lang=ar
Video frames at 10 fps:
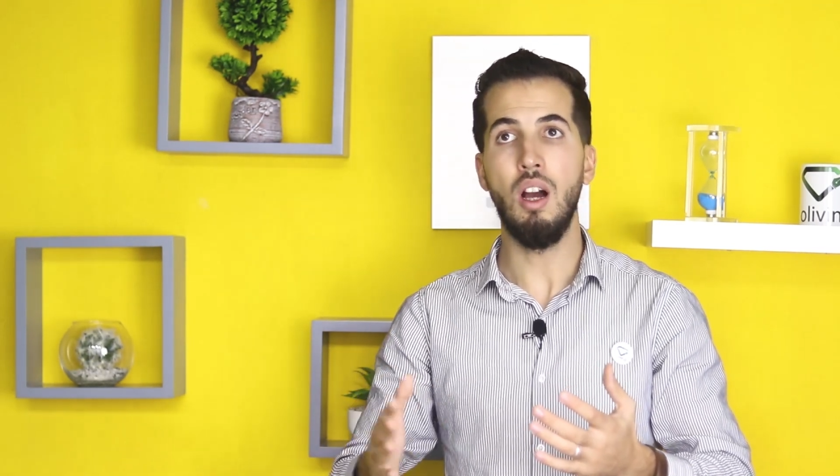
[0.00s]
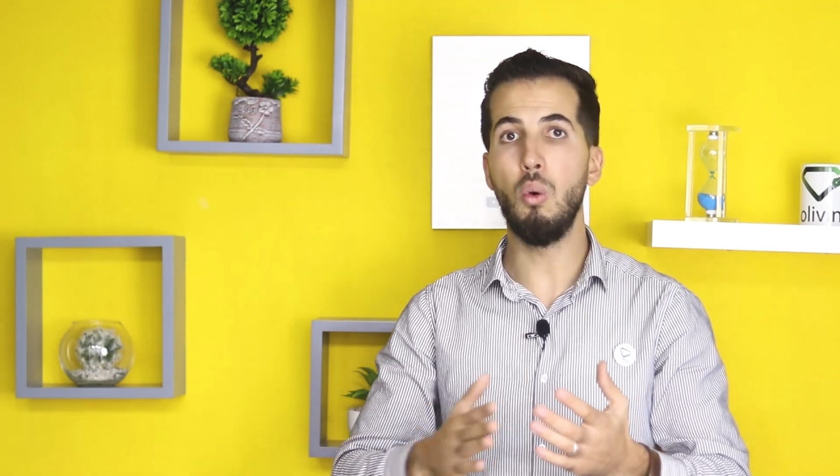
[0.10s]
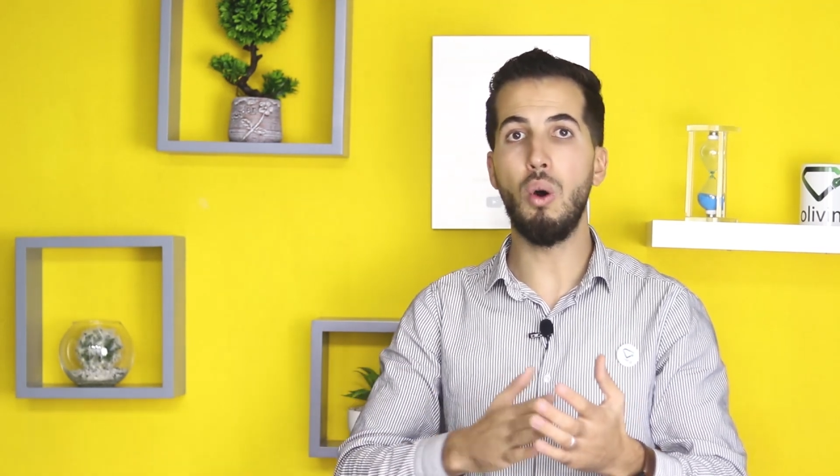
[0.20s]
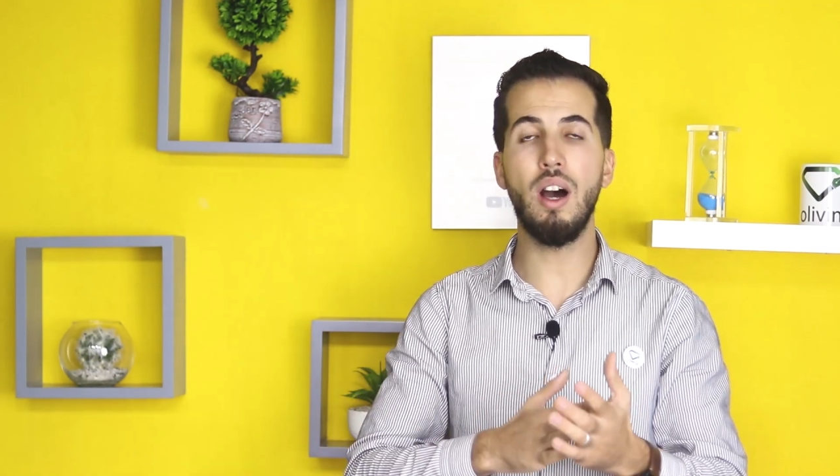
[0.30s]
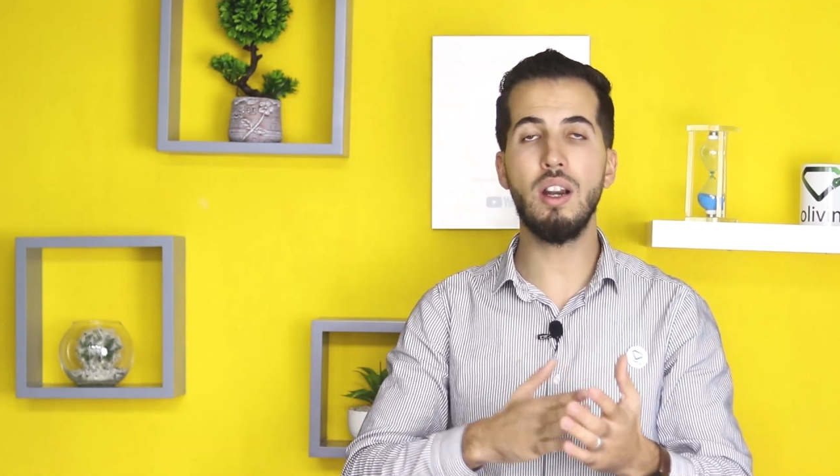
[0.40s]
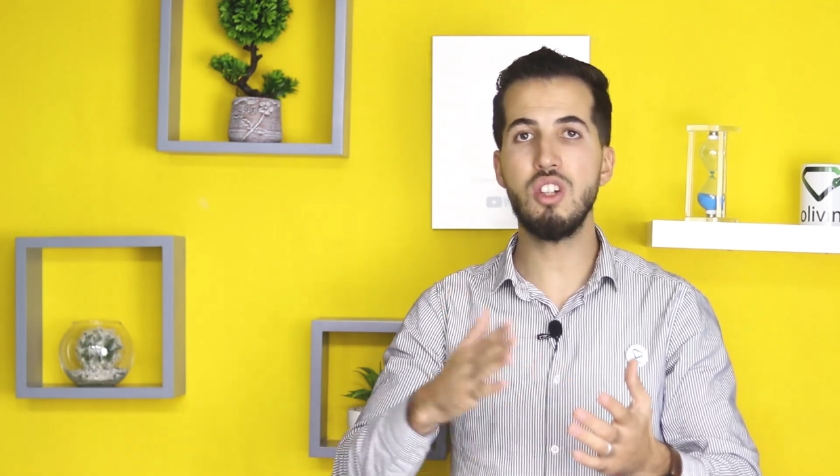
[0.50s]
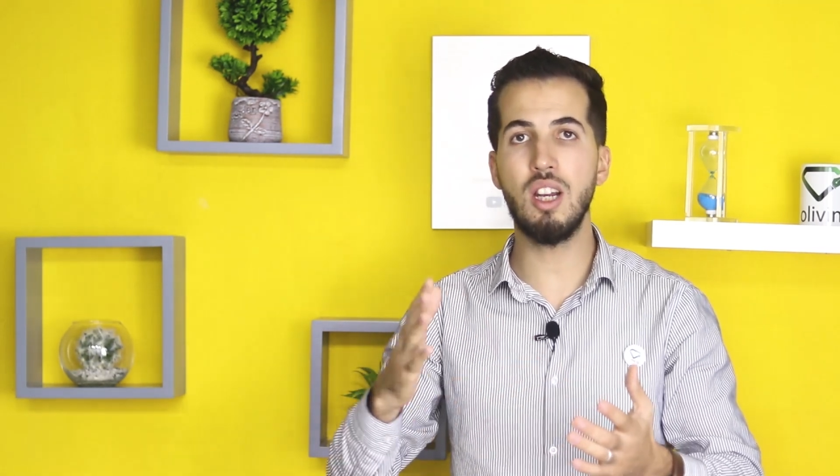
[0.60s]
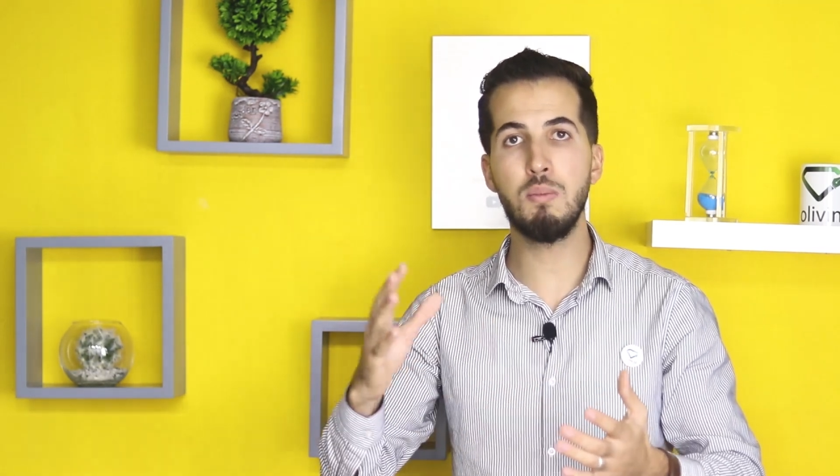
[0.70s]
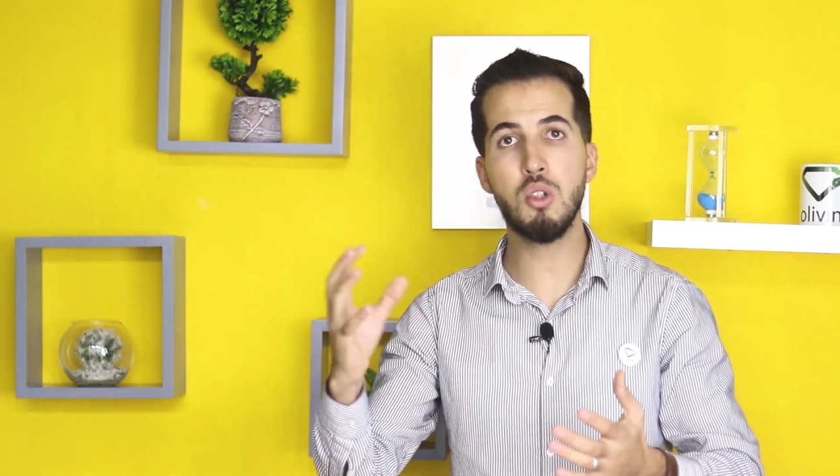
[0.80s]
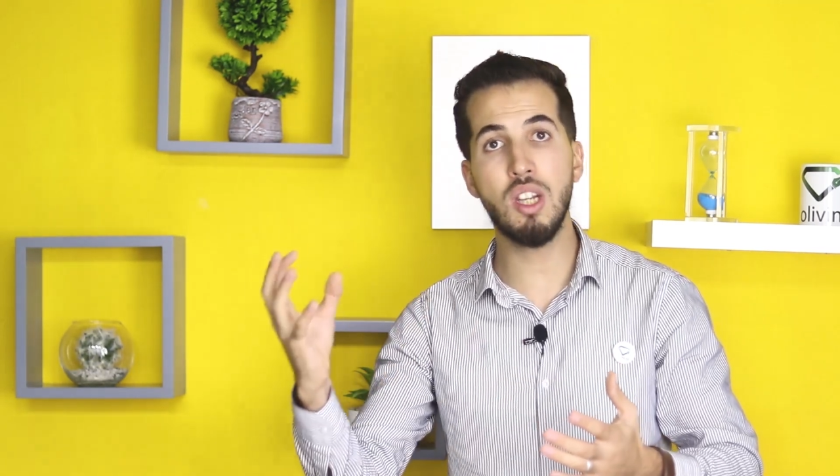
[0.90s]
او خارج
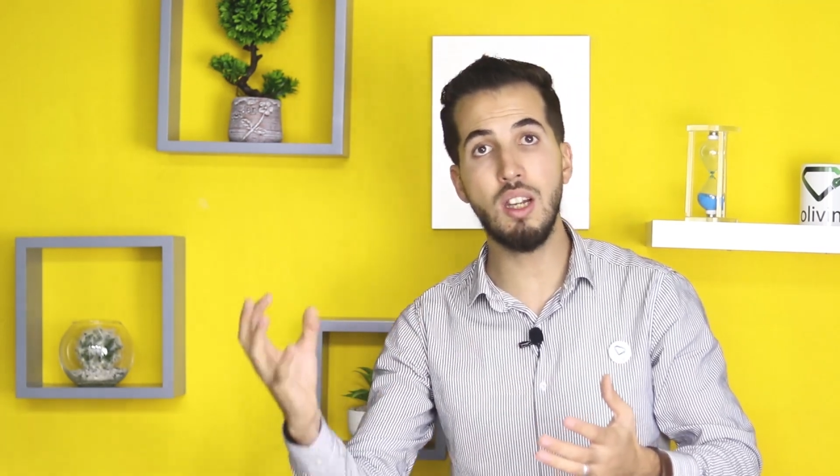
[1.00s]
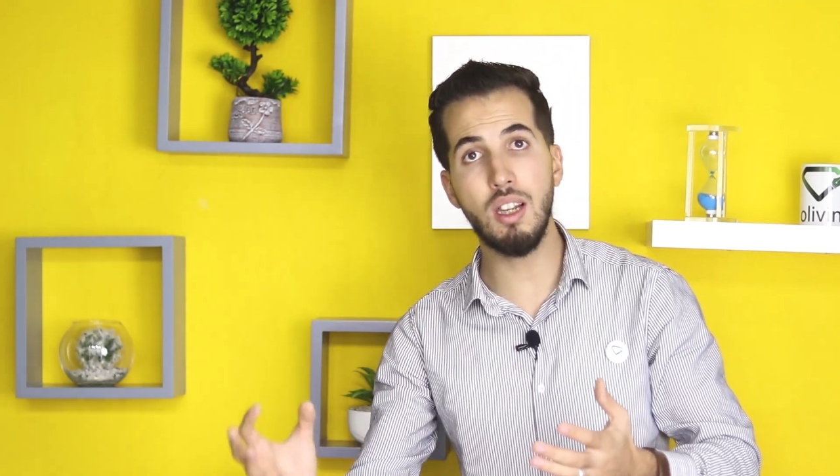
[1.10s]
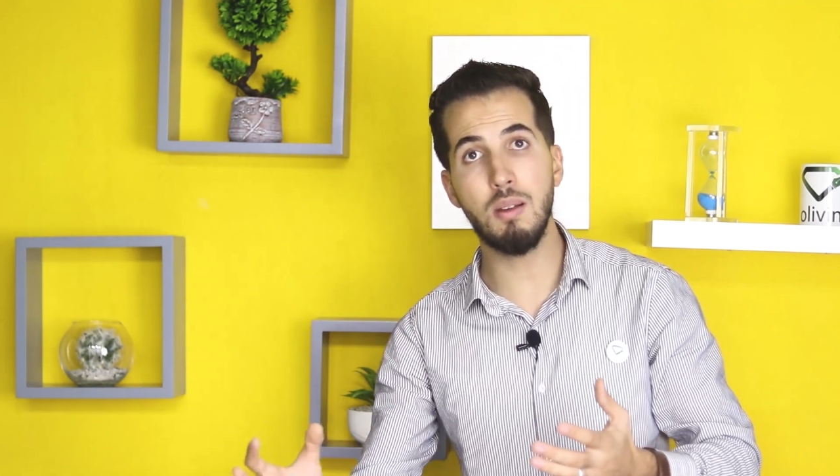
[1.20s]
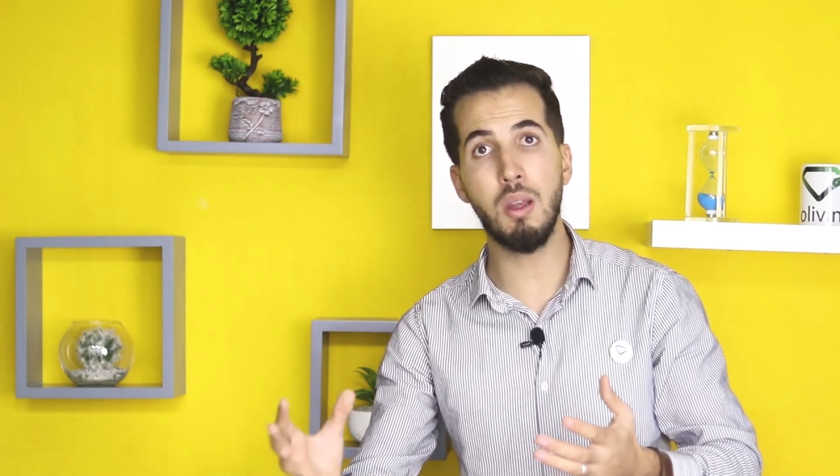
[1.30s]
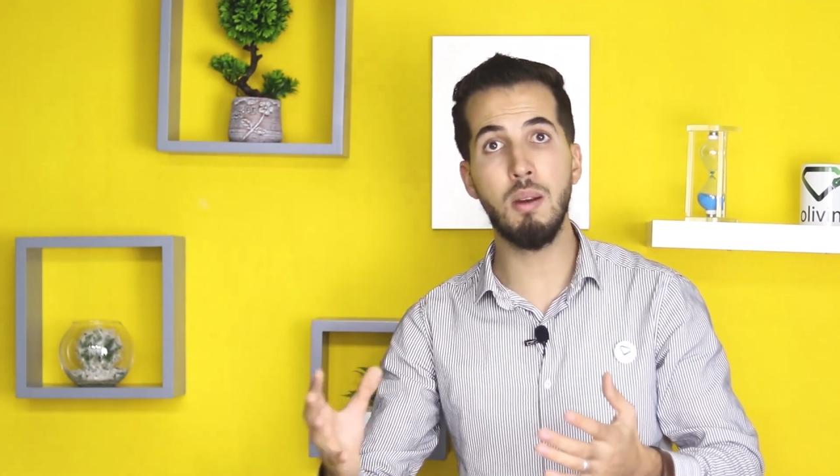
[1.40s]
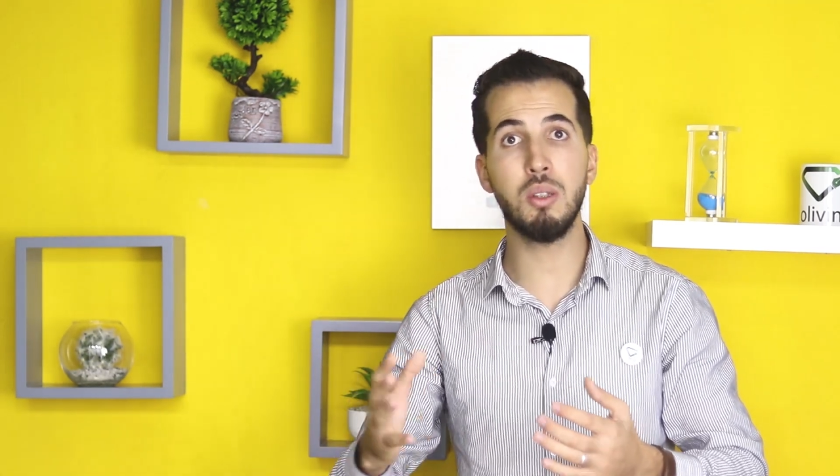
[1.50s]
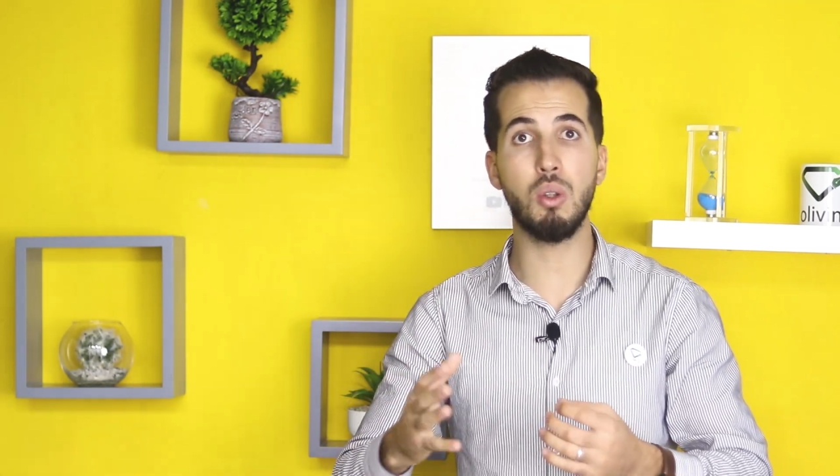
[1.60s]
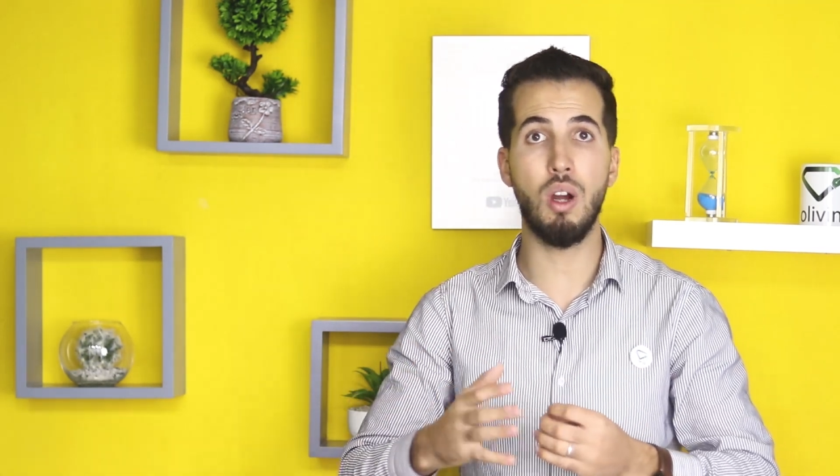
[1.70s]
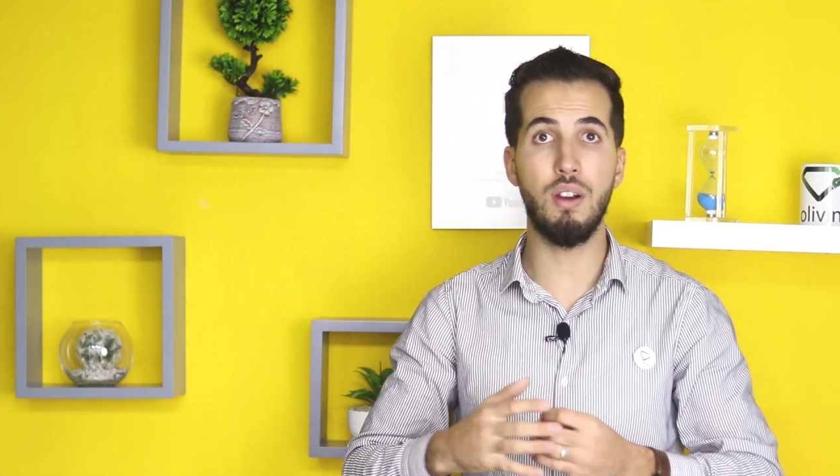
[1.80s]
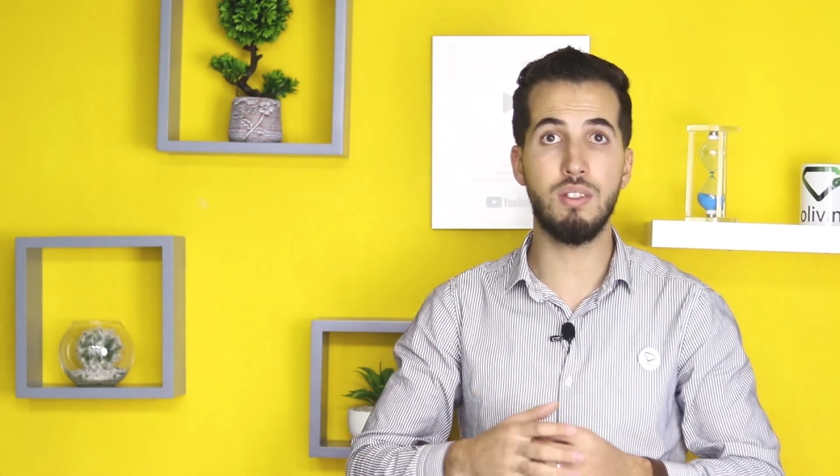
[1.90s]
عن المشكله العلميه
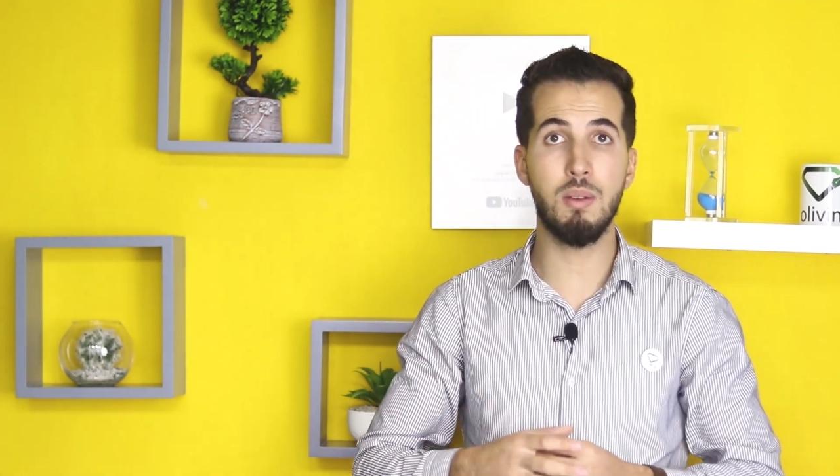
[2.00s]
المطروحه في